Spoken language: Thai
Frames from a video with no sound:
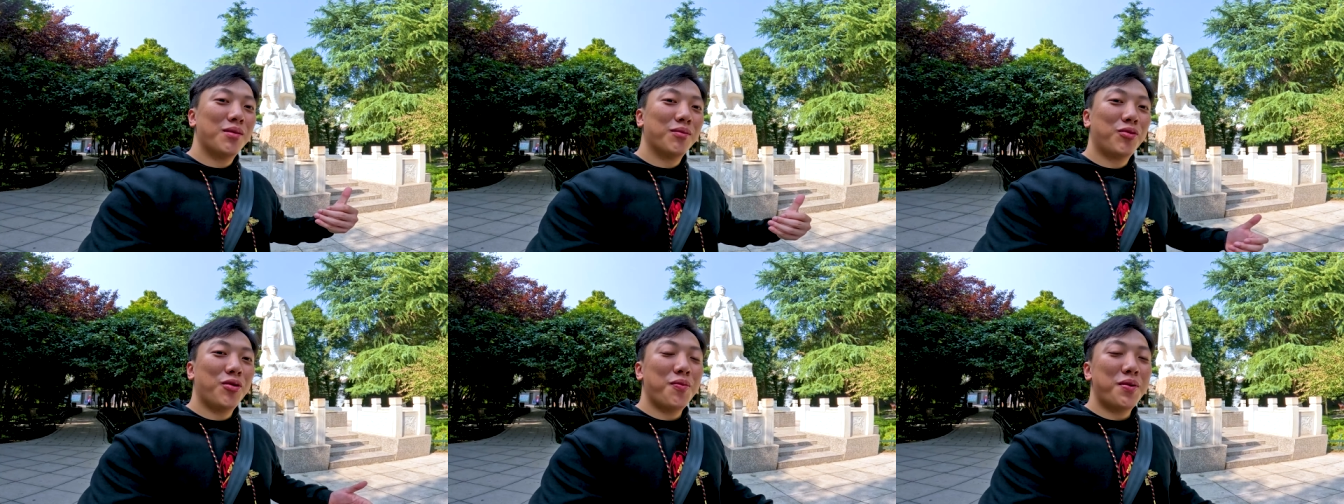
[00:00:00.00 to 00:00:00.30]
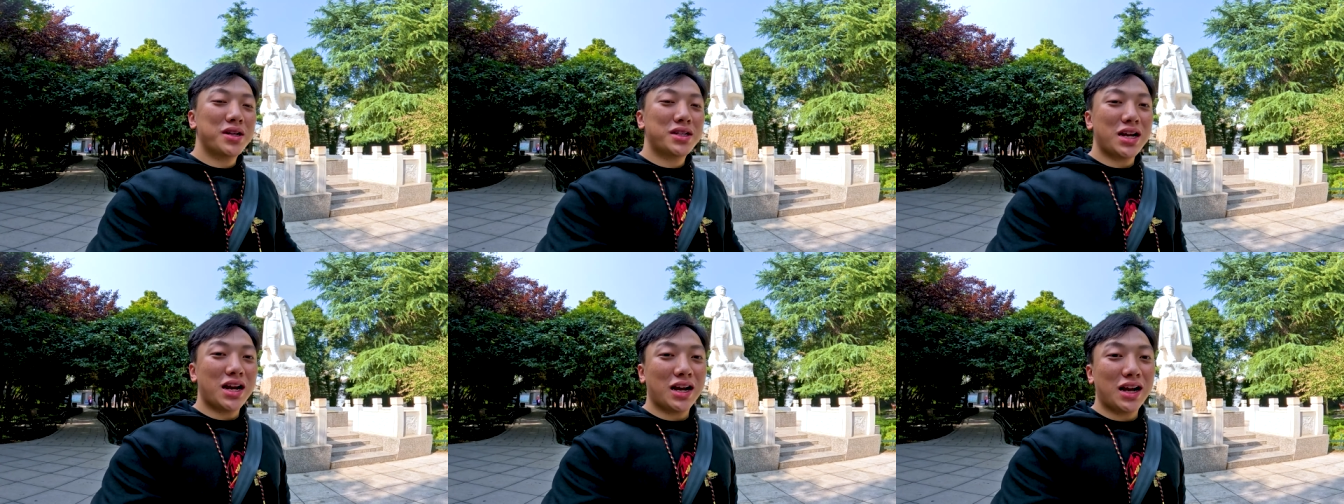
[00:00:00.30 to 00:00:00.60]
ผู้
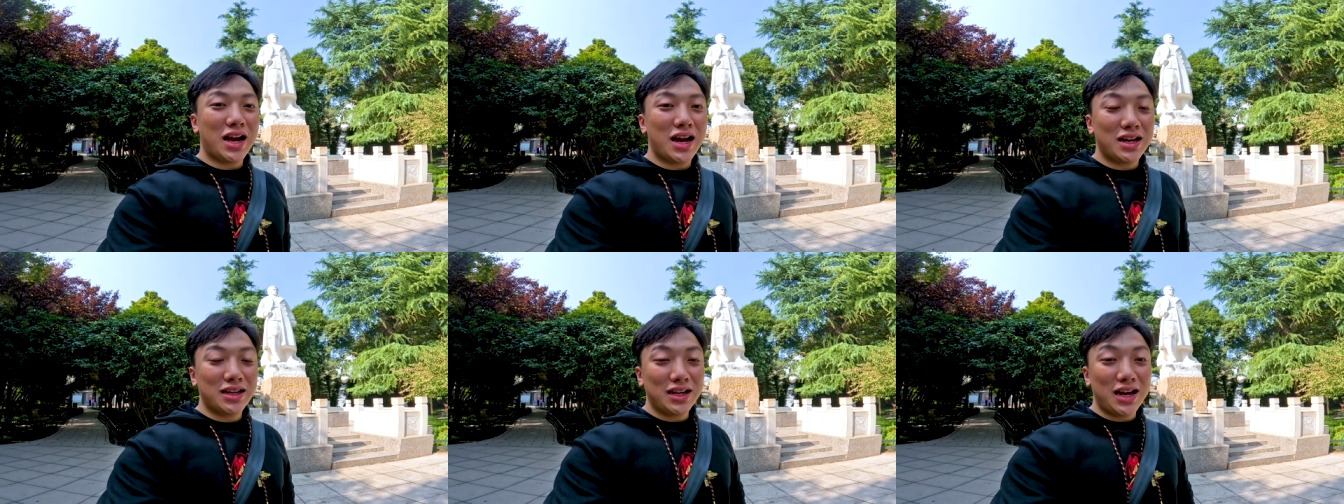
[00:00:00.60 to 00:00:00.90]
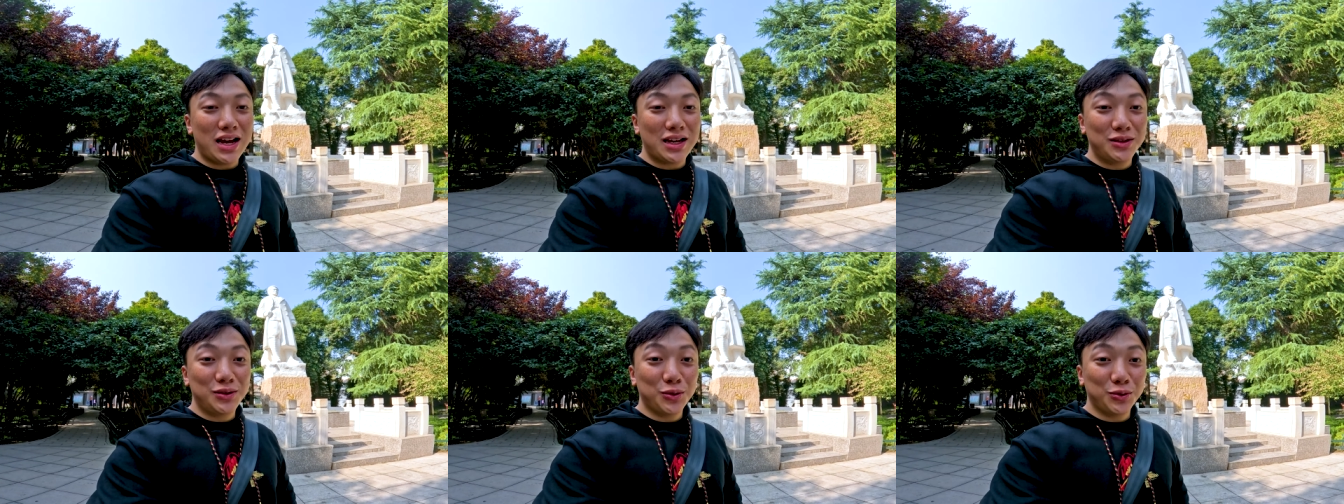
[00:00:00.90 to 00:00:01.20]
บัญชาการท
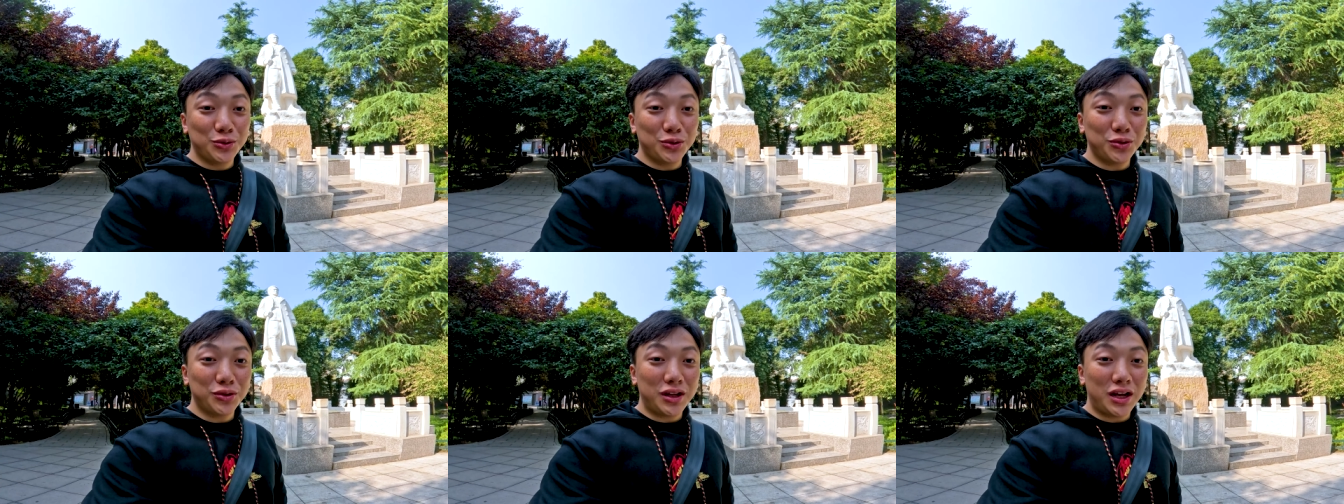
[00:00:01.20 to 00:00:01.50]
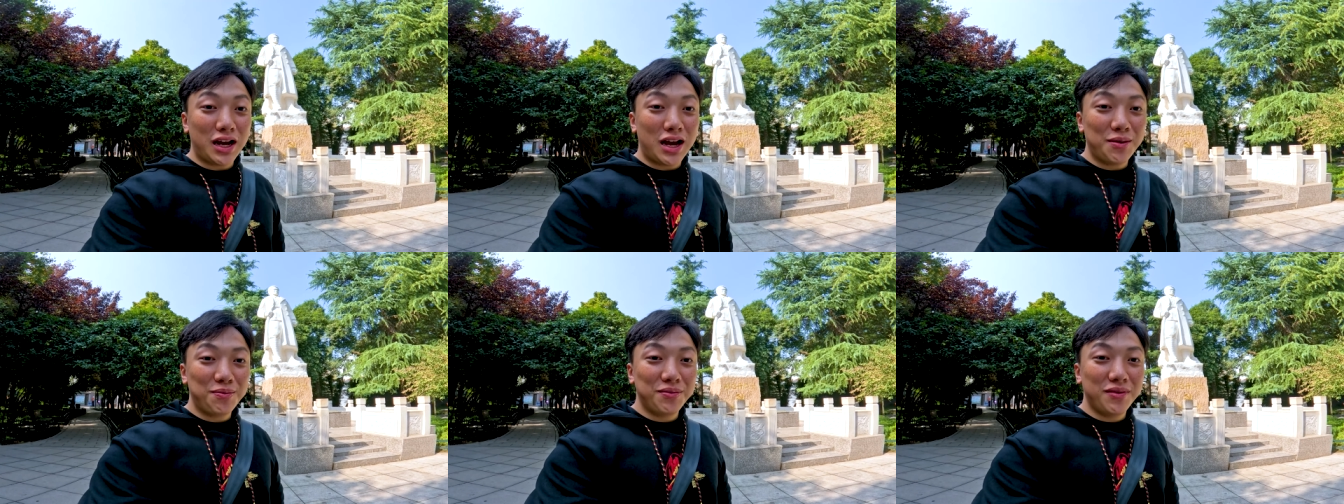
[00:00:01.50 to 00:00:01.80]
หารสูงสุด
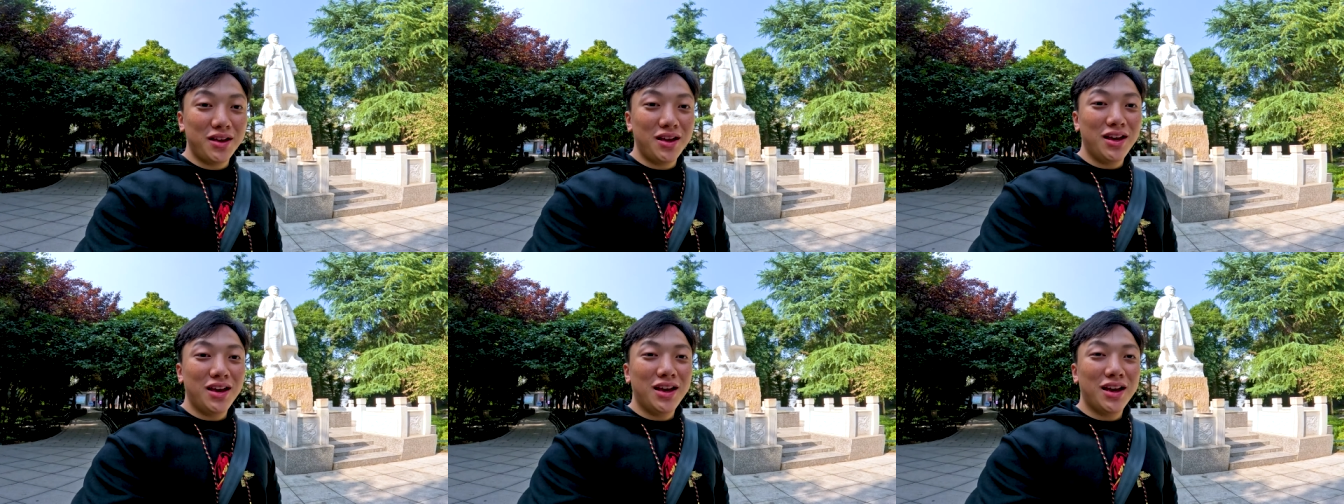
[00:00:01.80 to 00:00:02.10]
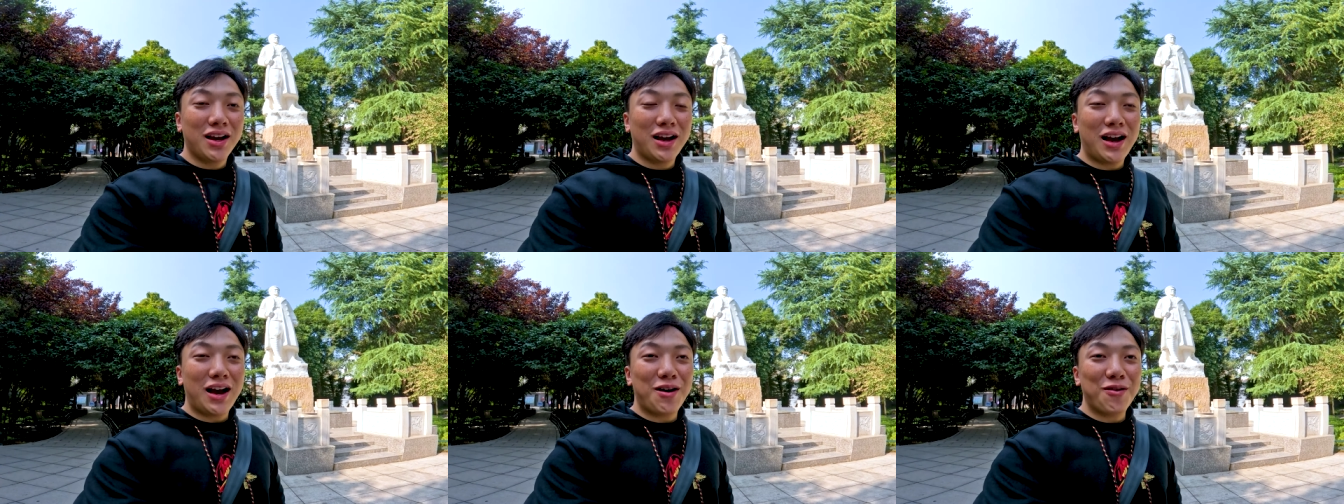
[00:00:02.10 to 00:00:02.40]
นะครับ
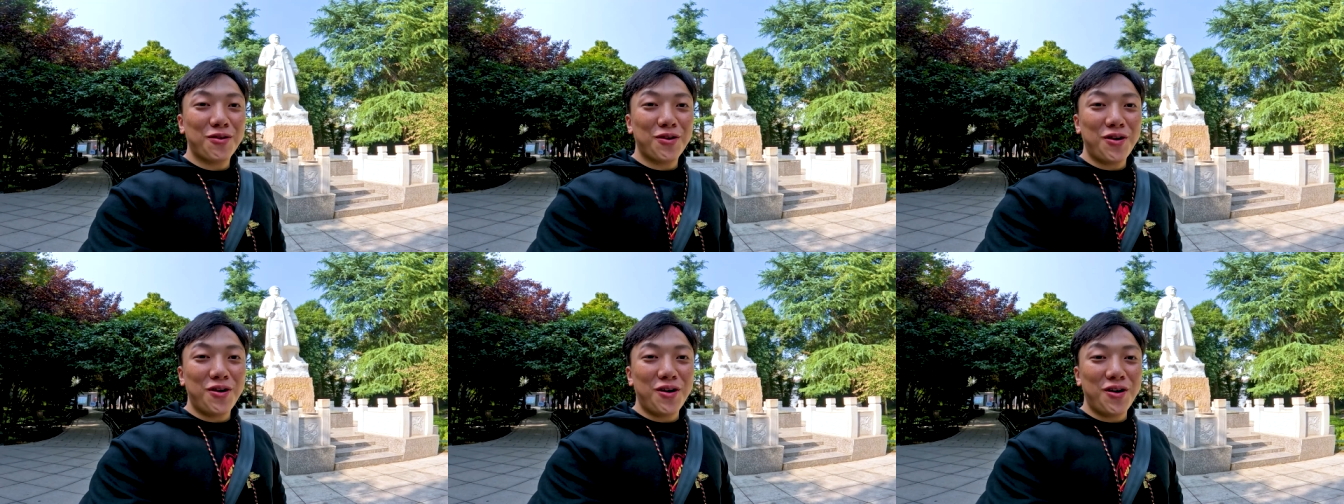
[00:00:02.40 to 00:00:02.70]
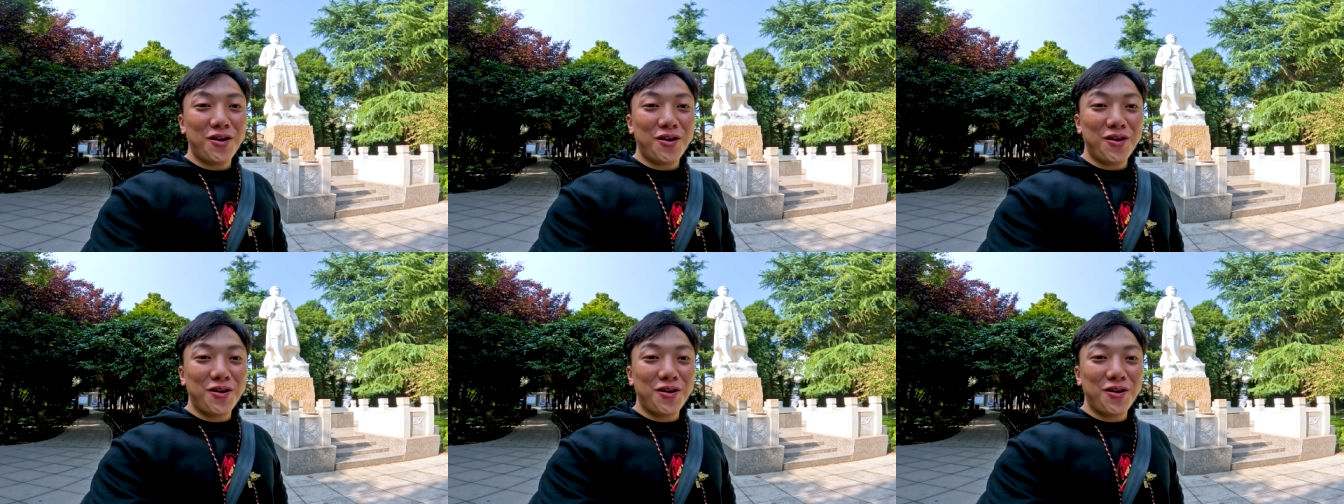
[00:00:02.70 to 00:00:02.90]
เขาก็